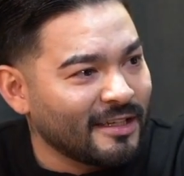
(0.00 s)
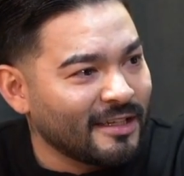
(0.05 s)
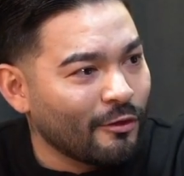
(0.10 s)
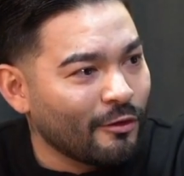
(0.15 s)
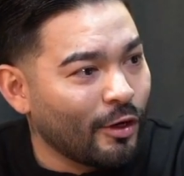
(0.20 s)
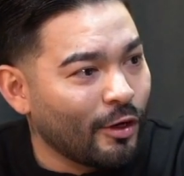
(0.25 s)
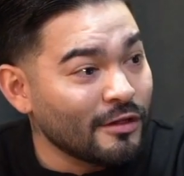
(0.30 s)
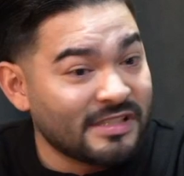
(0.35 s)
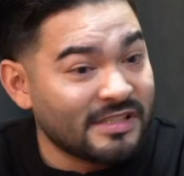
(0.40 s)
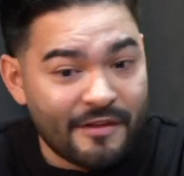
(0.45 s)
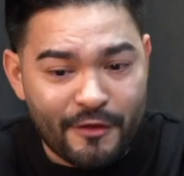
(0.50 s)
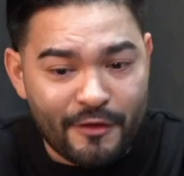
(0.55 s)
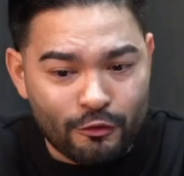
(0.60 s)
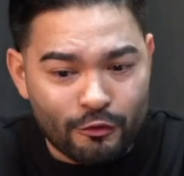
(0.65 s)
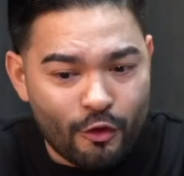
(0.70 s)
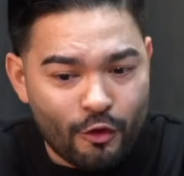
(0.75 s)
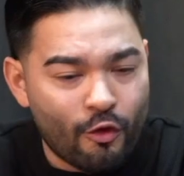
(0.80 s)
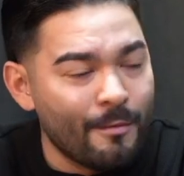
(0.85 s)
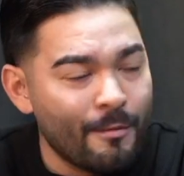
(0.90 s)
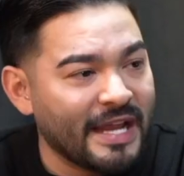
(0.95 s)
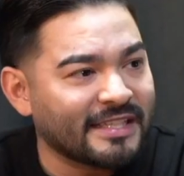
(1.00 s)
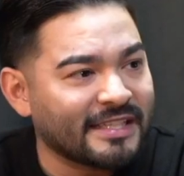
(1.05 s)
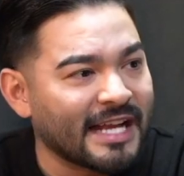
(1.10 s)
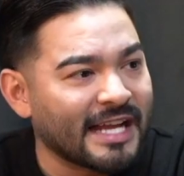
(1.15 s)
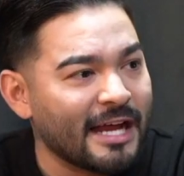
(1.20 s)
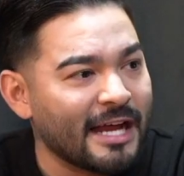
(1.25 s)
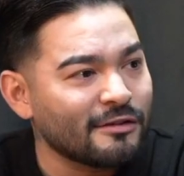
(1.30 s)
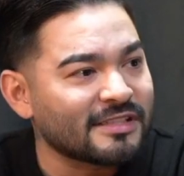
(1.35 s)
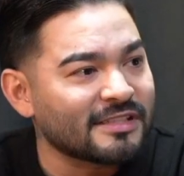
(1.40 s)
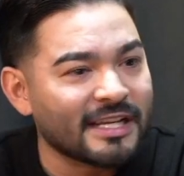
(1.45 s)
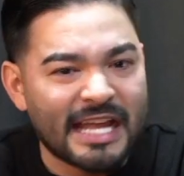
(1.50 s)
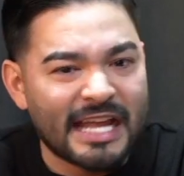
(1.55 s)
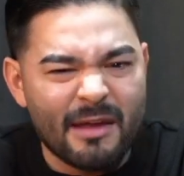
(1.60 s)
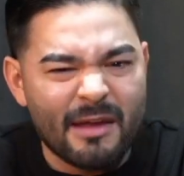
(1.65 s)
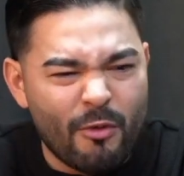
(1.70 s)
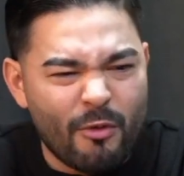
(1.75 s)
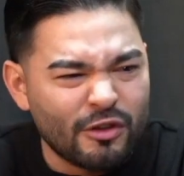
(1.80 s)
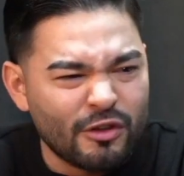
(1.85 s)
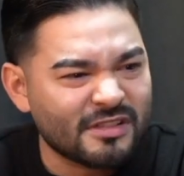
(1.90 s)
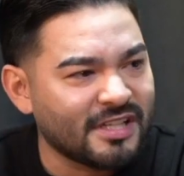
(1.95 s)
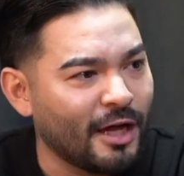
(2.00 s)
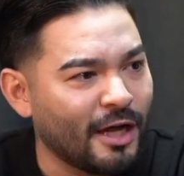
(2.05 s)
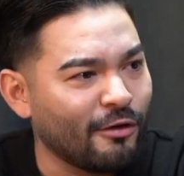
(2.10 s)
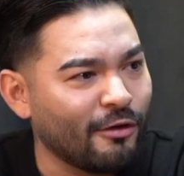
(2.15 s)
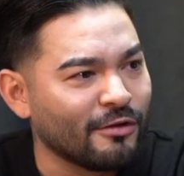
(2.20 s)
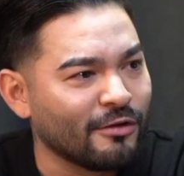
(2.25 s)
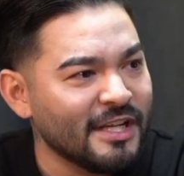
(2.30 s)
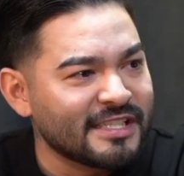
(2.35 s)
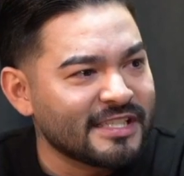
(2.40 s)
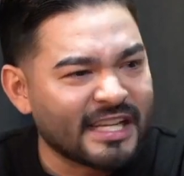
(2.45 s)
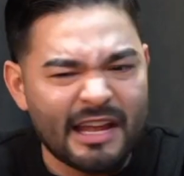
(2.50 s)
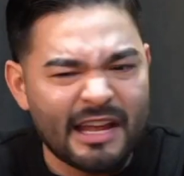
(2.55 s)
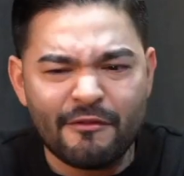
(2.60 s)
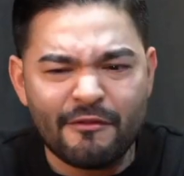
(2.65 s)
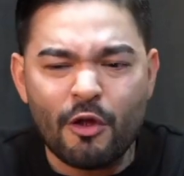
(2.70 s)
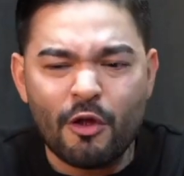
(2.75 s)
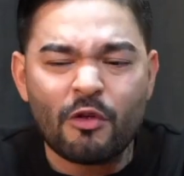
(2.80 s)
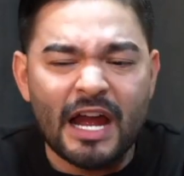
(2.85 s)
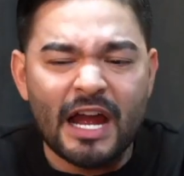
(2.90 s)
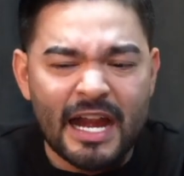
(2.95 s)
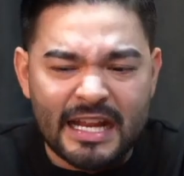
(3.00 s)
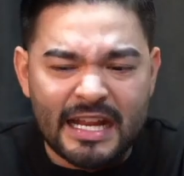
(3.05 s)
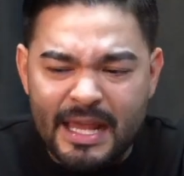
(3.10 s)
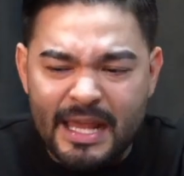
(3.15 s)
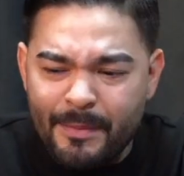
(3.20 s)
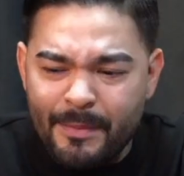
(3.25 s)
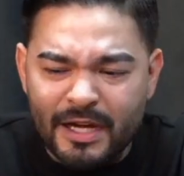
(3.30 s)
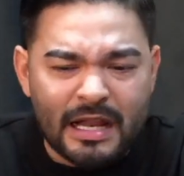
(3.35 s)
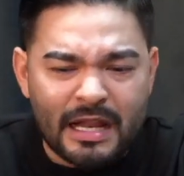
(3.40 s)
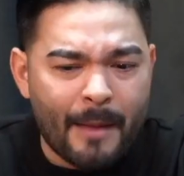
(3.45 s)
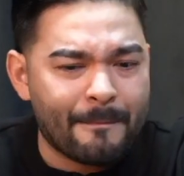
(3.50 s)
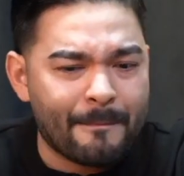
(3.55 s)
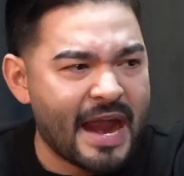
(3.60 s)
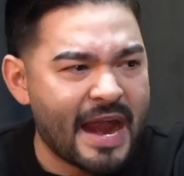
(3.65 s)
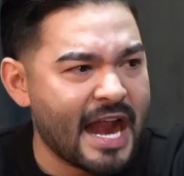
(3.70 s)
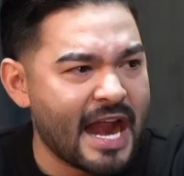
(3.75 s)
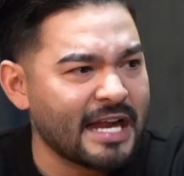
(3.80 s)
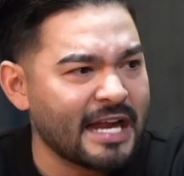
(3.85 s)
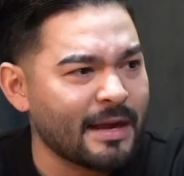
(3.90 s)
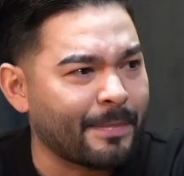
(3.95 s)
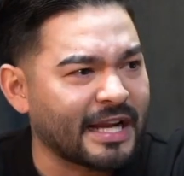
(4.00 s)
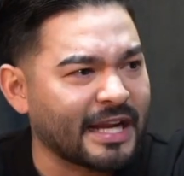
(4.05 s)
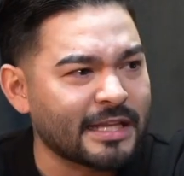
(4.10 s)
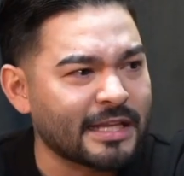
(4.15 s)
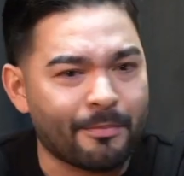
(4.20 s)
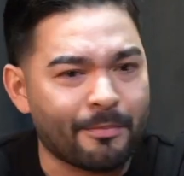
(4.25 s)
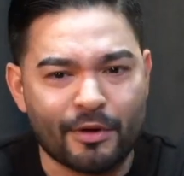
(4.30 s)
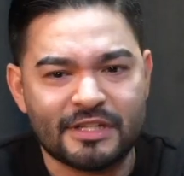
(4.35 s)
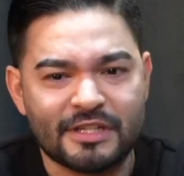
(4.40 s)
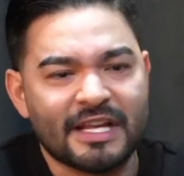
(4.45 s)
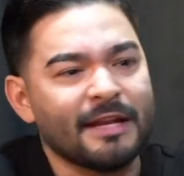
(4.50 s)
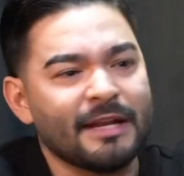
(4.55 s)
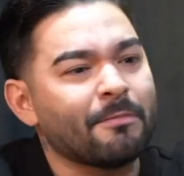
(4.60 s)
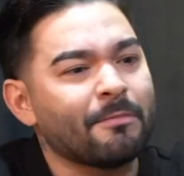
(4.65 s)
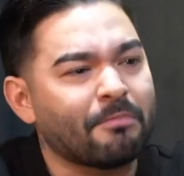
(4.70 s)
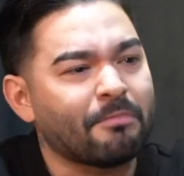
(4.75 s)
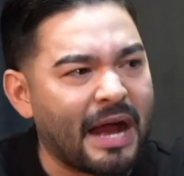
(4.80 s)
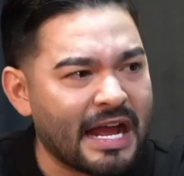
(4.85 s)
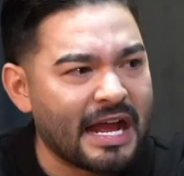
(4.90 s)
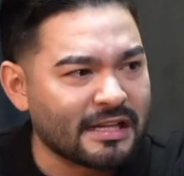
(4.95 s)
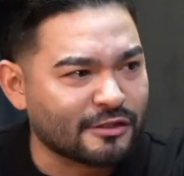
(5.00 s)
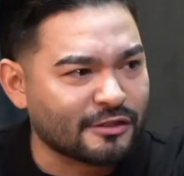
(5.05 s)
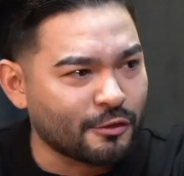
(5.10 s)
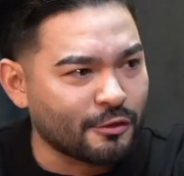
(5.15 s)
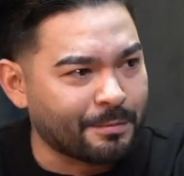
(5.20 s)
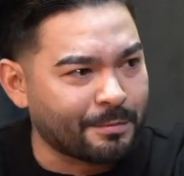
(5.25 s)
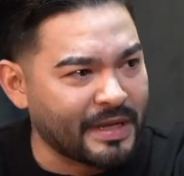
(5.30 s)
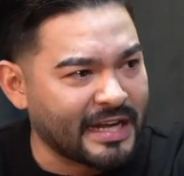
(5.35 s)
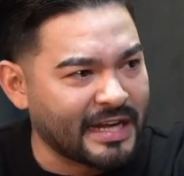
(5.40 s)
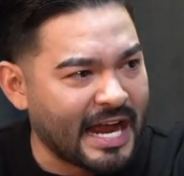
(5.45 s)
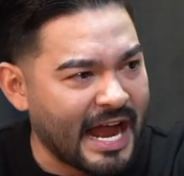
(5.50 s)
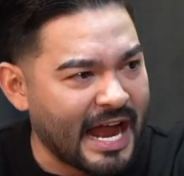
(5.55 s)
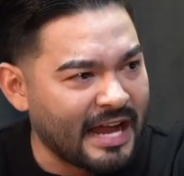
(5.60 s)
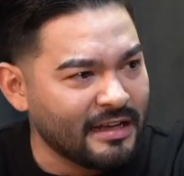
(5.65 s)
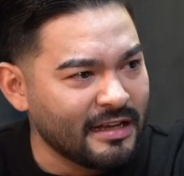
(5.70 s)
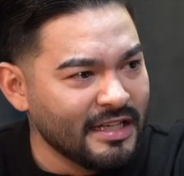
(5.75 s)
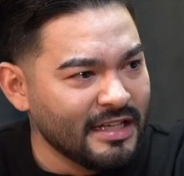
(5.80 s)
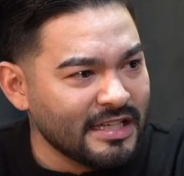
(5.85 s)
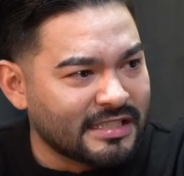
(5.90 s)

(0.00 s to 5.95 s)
Quando é. você vê um documentário, você quer emoção. Você quer ver o cara quebrando a perna para depois ele pá, superar.